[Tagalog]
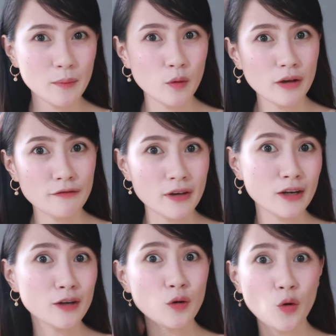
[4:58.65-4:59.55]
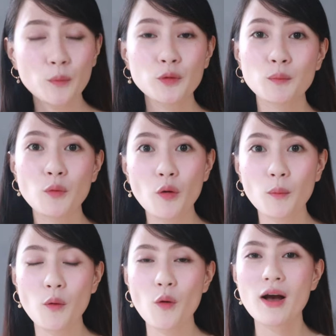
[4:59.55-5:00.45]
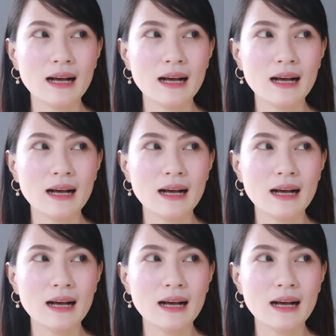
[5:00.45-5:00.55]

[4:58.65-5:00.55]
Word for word: mong i-finger comb yung buhok mo.